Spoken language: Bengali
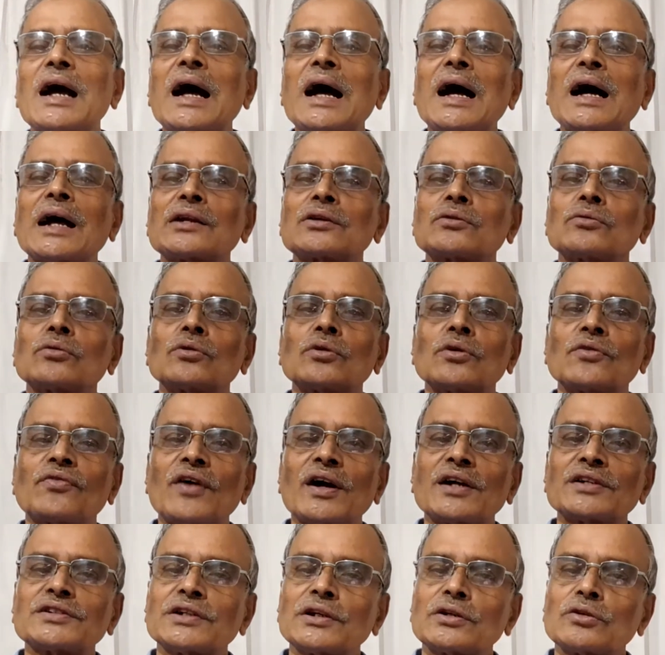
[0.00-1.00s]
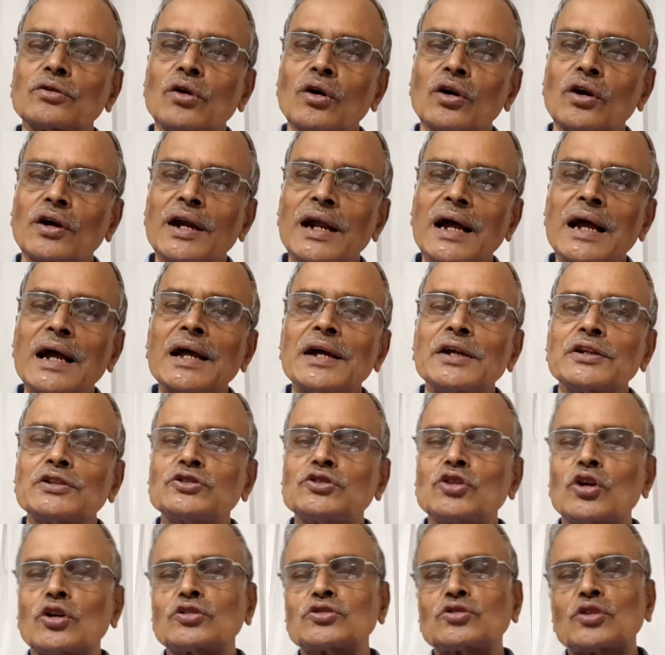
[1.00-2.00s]
আর কোনো ফাংশন করে না
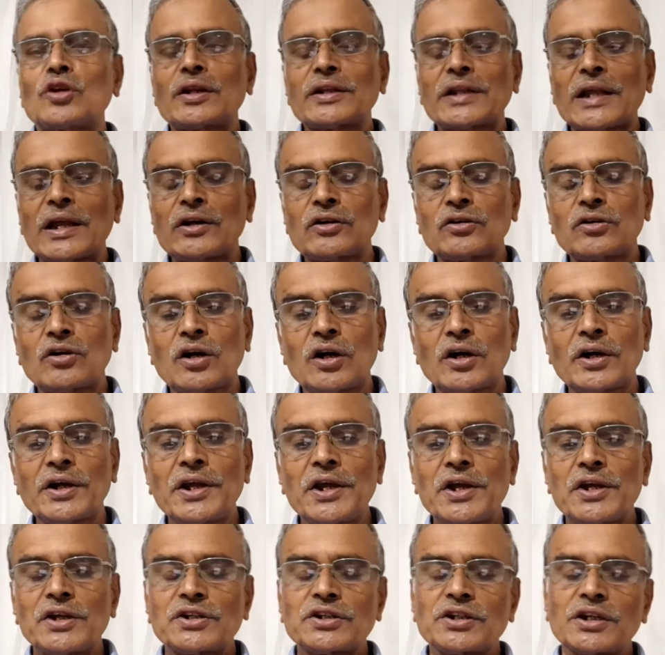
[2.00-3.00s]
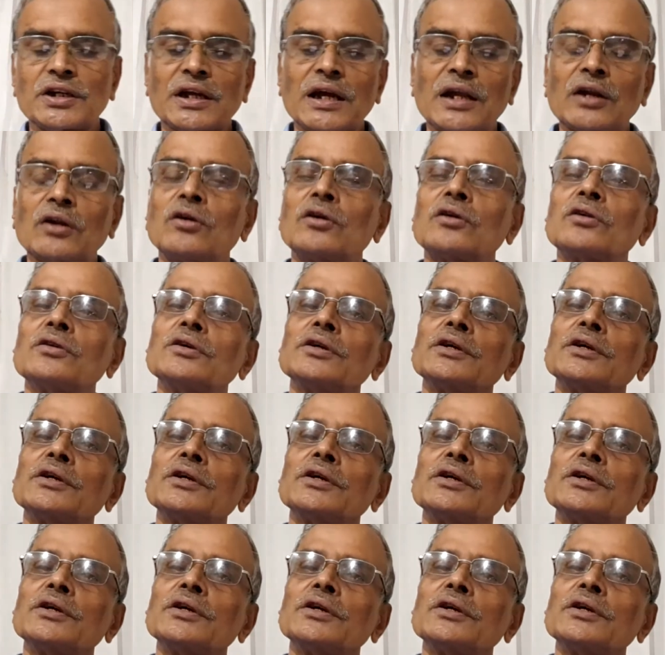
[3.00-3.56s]
যন্ত্রণাদায়ক হয় সেখানেও